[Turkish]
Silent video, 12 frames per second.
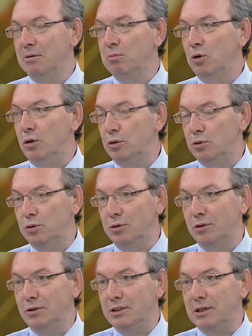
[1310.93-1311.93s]
Böyle
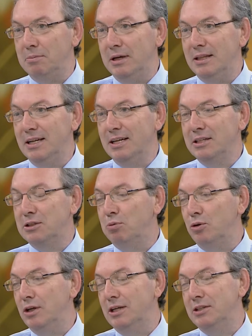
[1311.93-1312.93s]
düşündüğünüz zaman
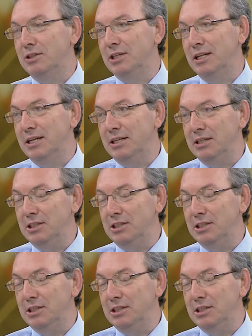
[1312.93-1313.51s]
spor yöneticilerinin